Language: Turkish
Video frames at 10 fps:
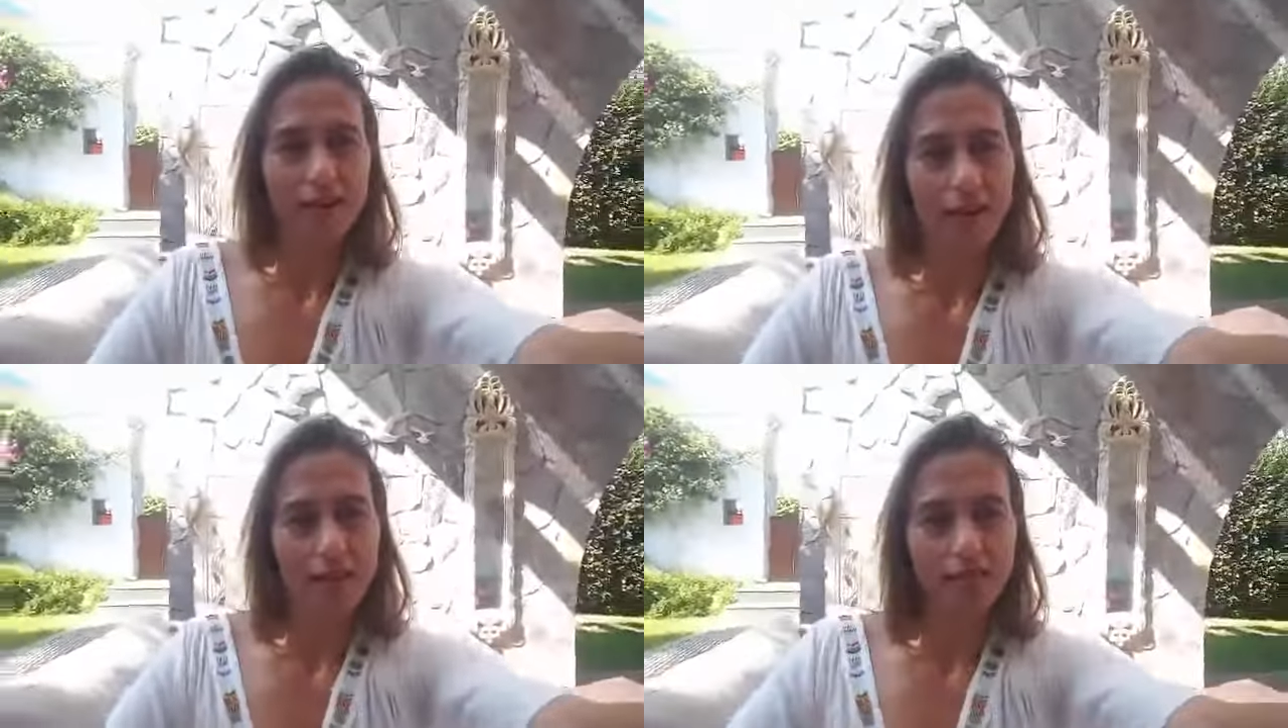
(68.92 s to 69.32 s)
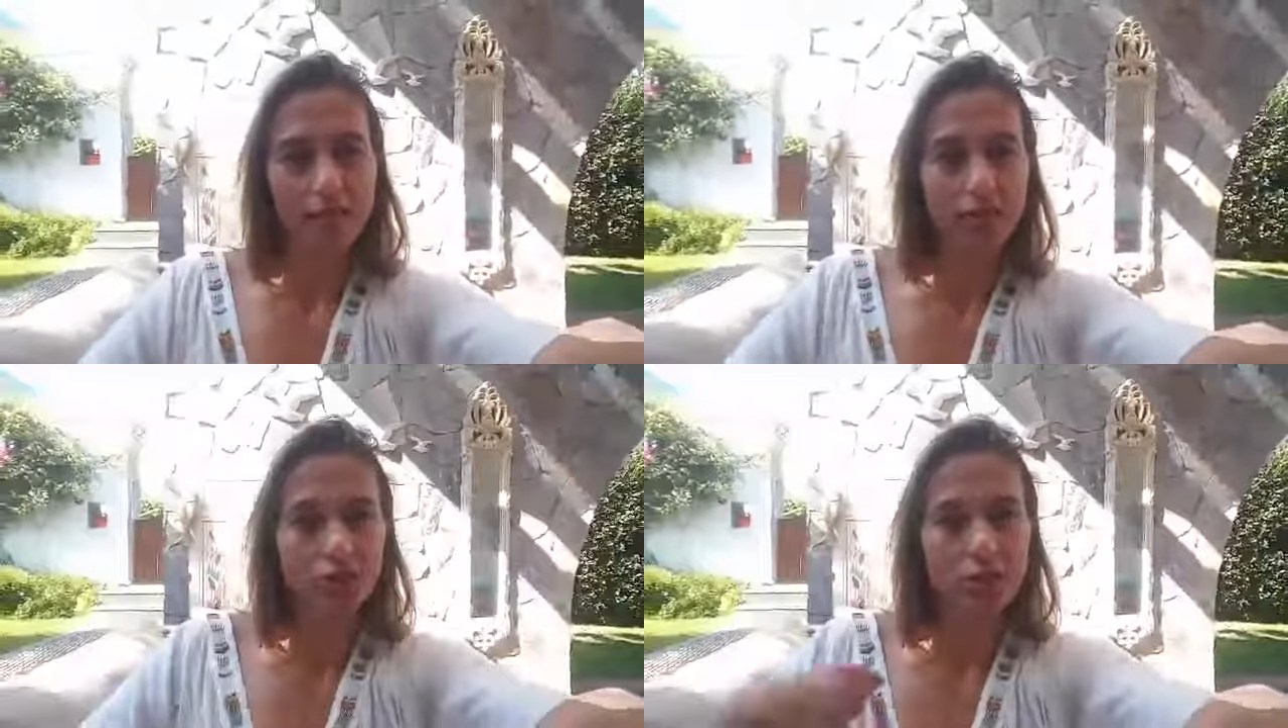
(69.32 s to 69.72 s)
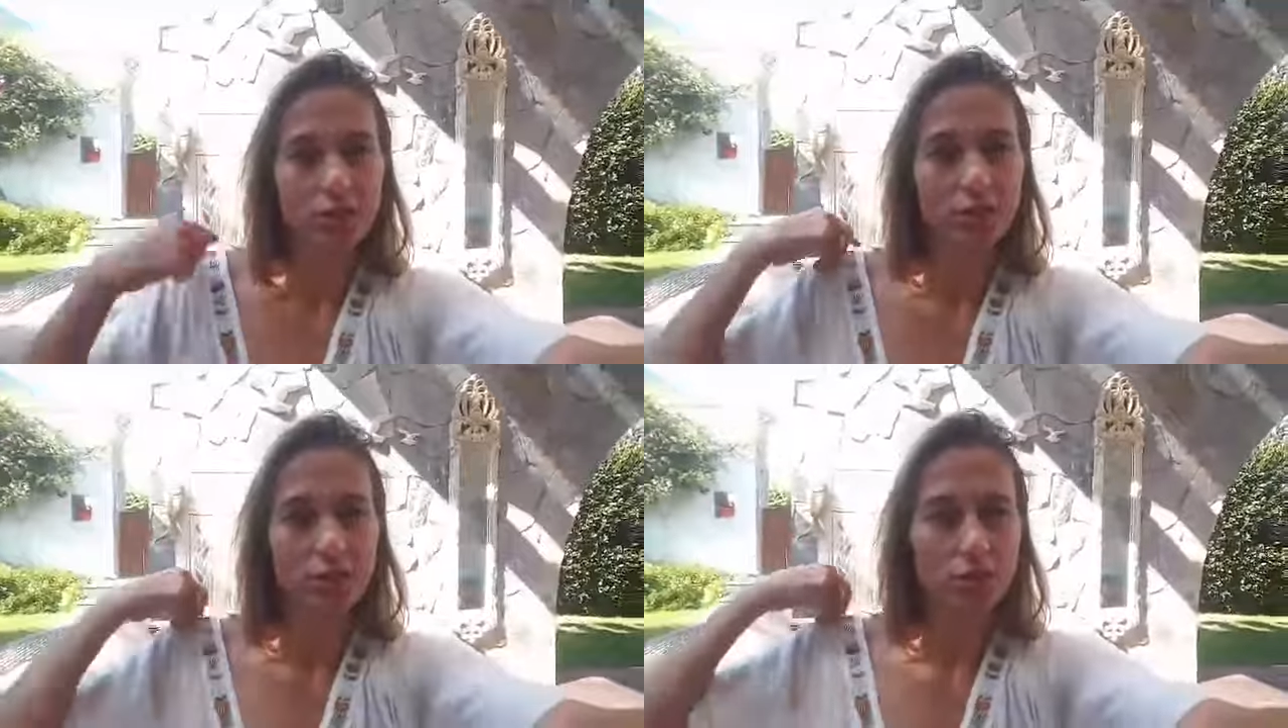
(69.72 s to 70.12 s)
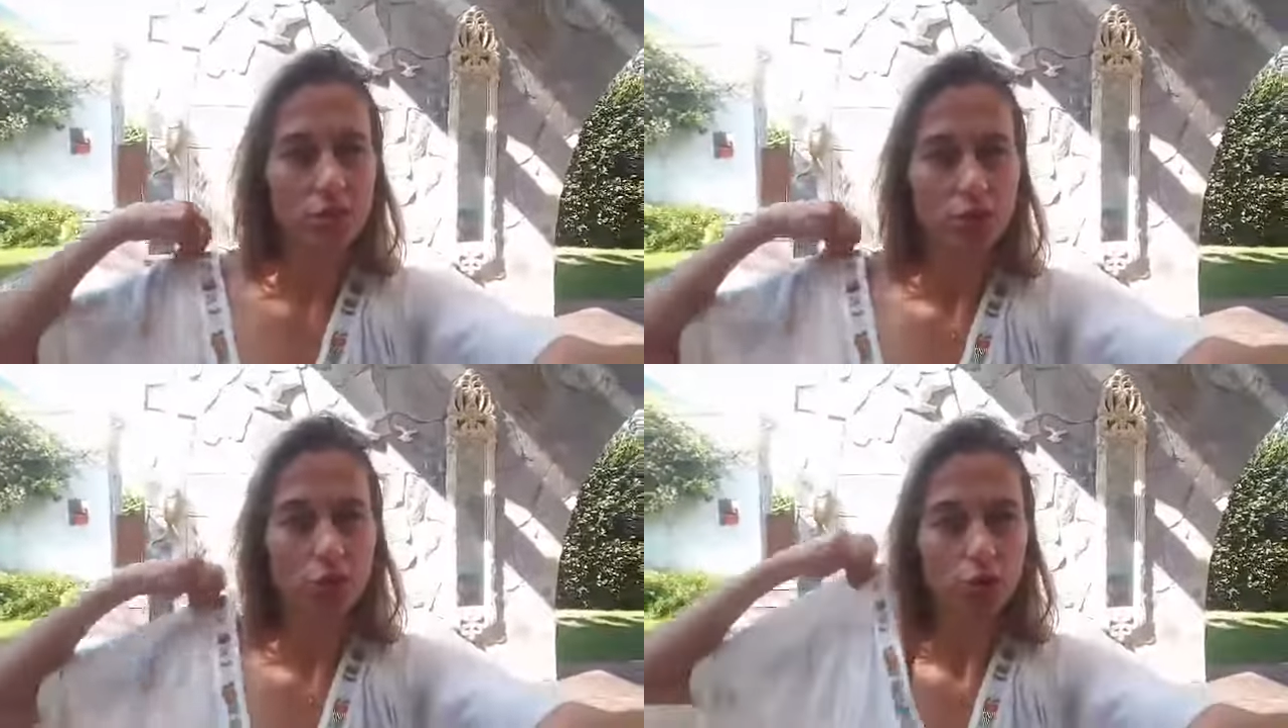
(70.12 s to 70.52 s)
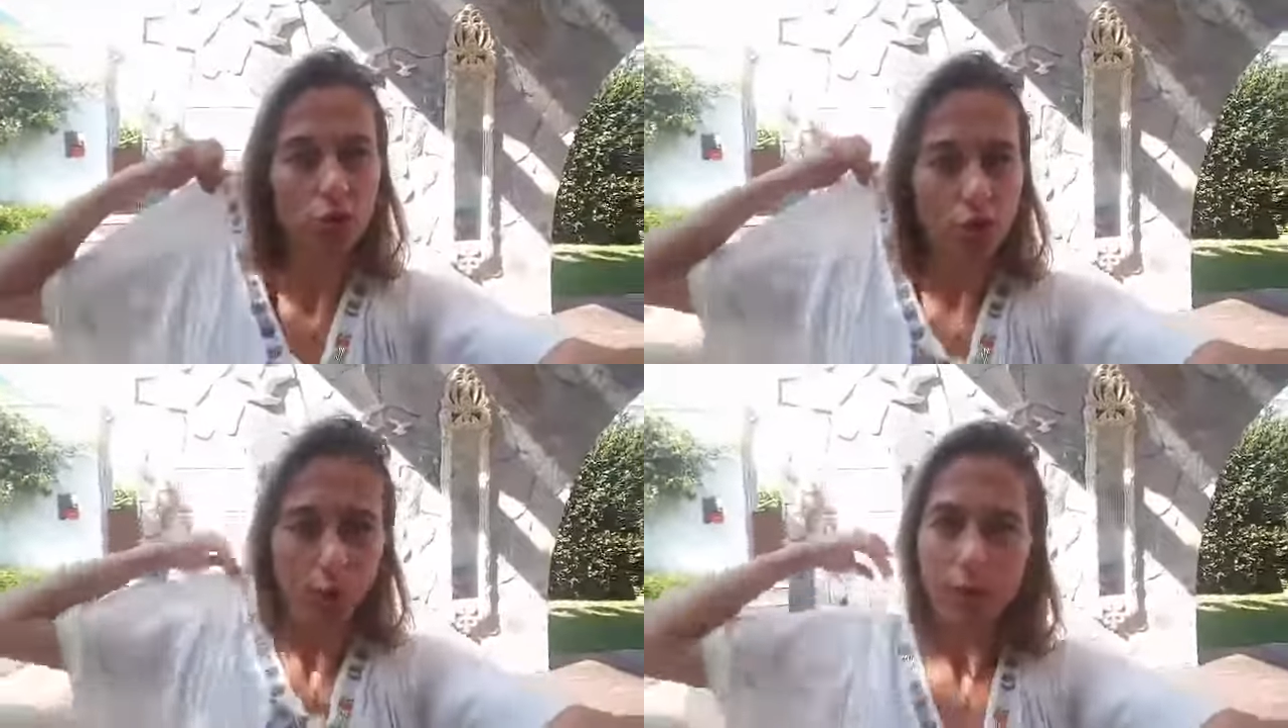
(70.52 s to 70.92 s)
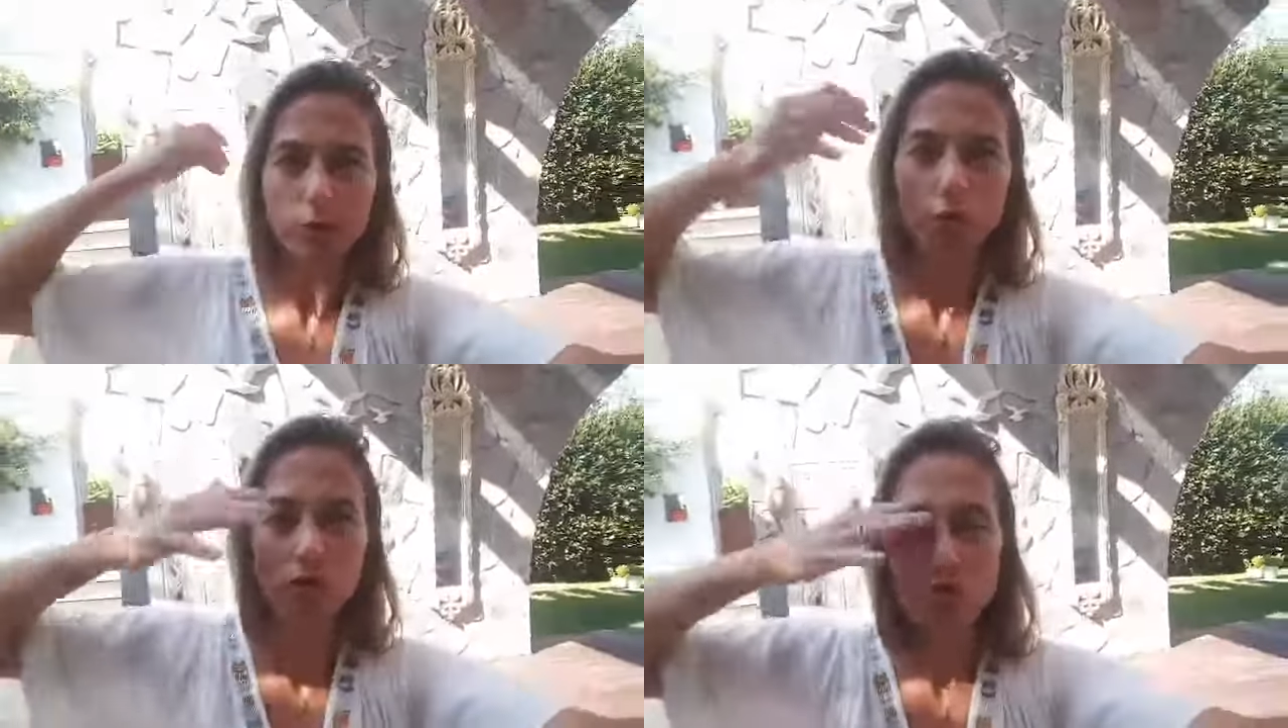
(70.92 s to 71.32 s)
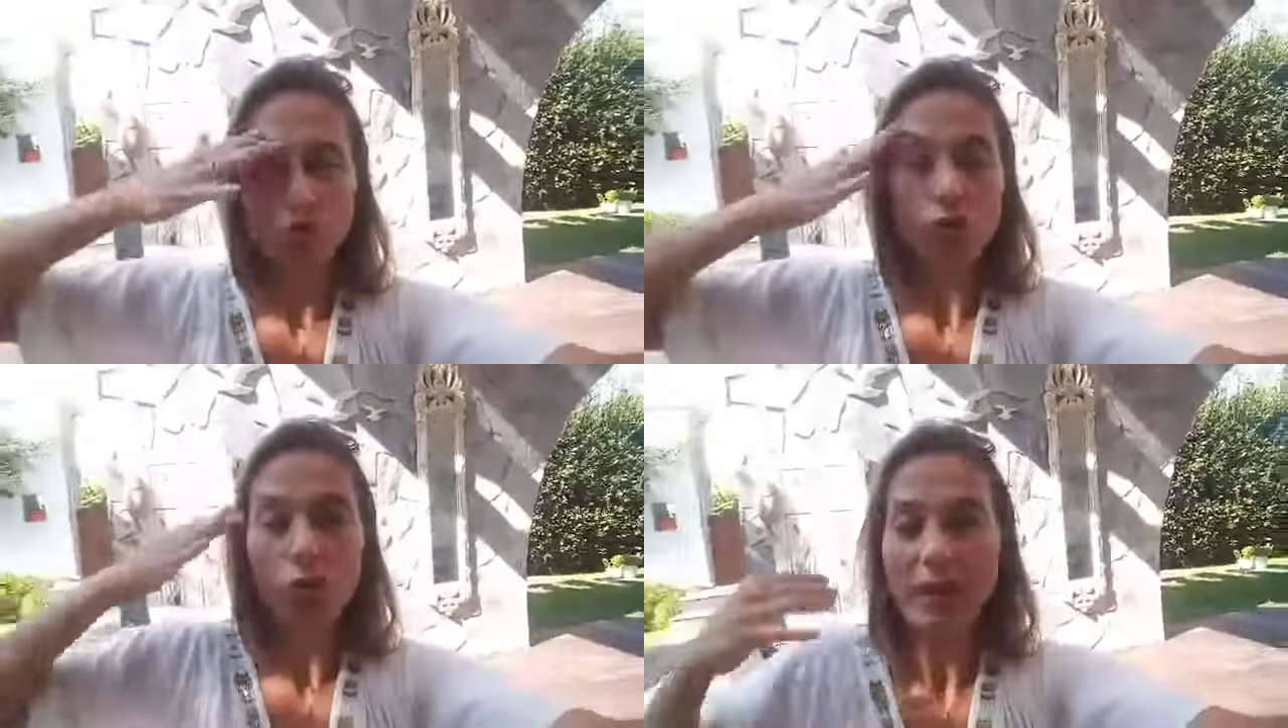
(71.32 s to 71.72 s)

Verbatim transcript: hatta şeyi çıkarıyordu, paltosunu çıkarıyordu,